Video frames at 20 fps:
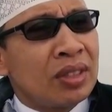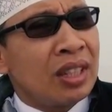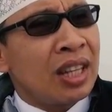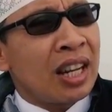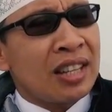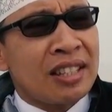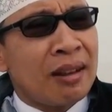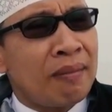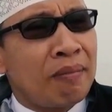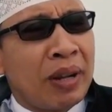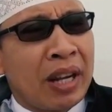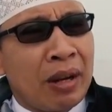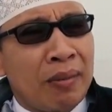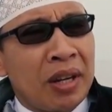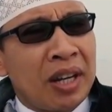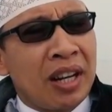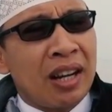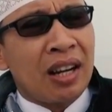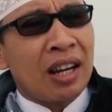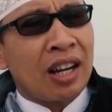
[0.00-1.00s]
Tidak sampai
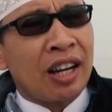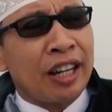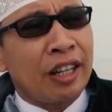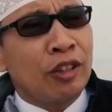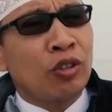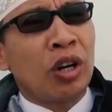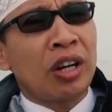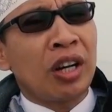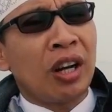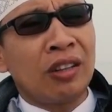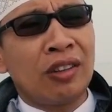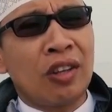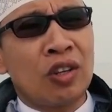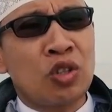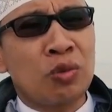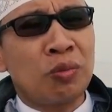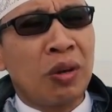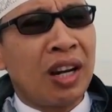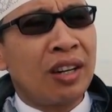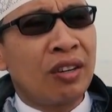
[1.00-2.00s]
kepada keriduan Allah
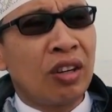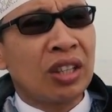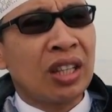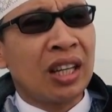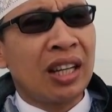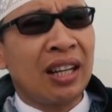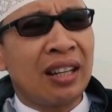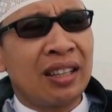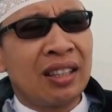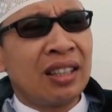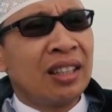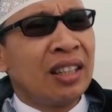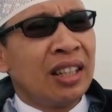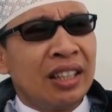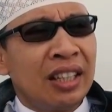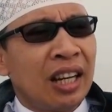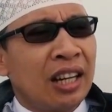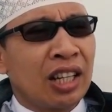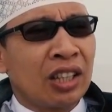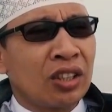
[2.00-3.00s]
Subhanahu wa taala
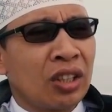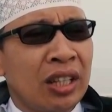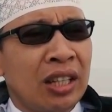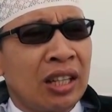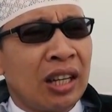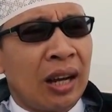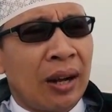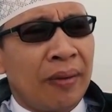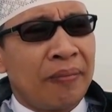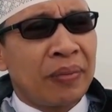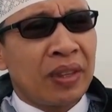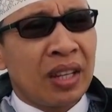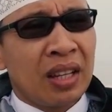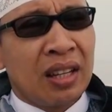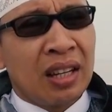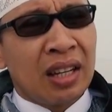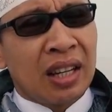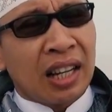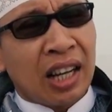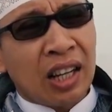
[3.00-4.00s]
dan ketahuilah
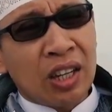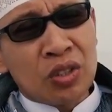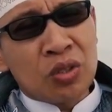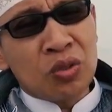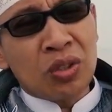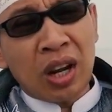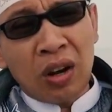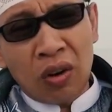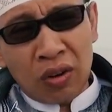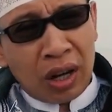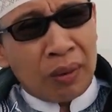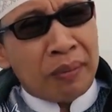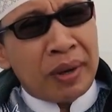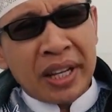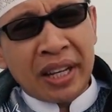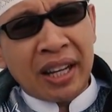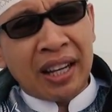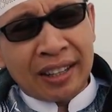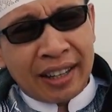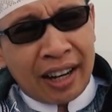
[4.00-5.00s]
kalau sudah orang
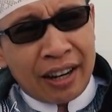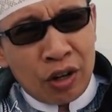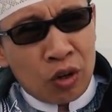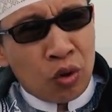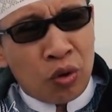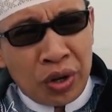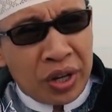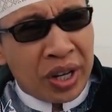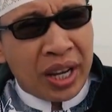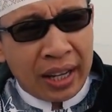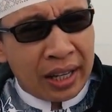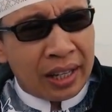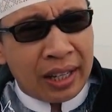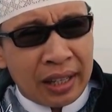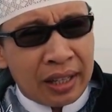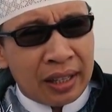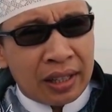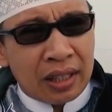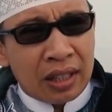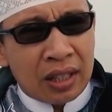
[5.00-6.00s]
meninggalkan dunia
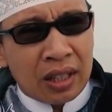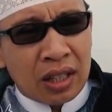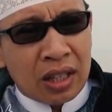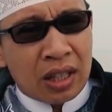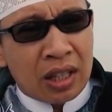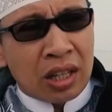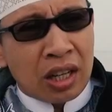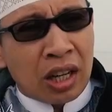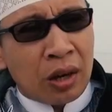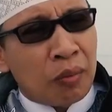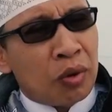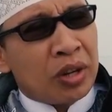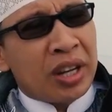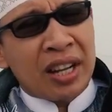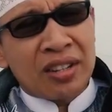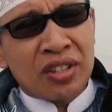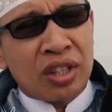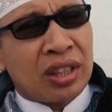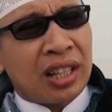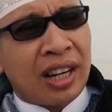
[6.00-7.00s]
ini
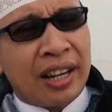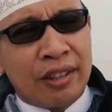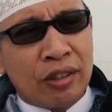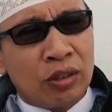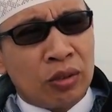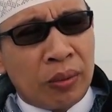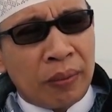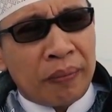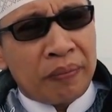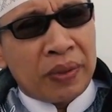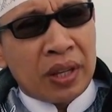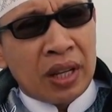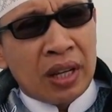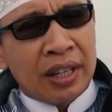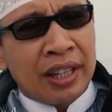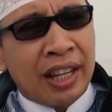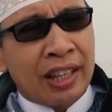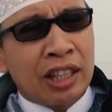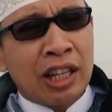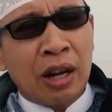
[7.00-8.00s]
kemudian setelah itu
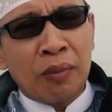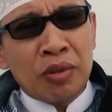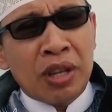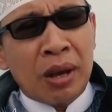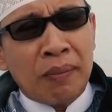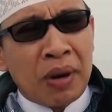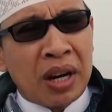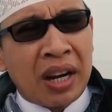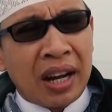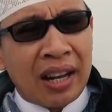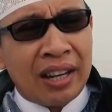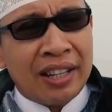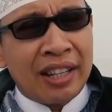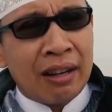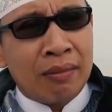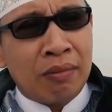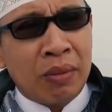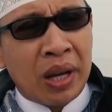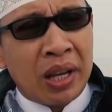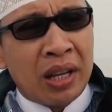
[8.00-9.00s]
dia tidak punya bekal
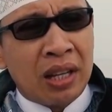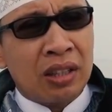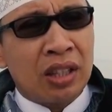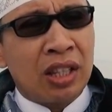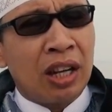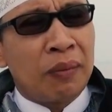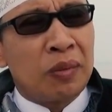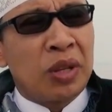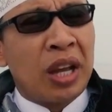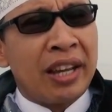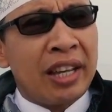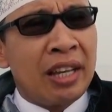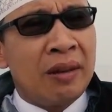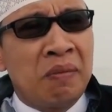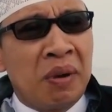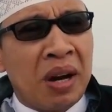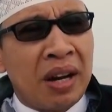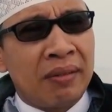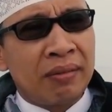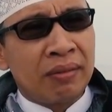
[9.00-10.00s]
yang baik, tidak punya
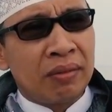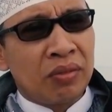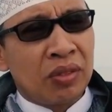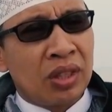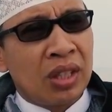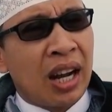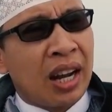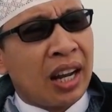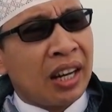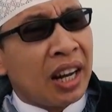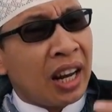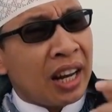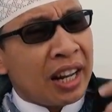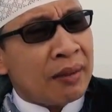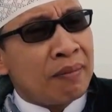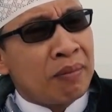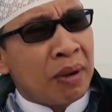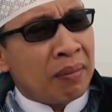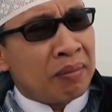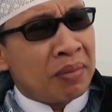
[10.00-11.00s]
iman, tidak kenal
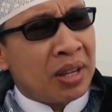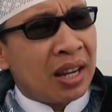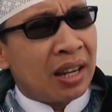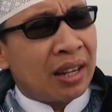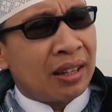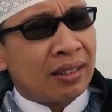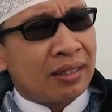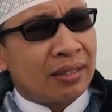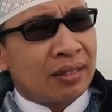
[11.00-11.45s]
imamnya,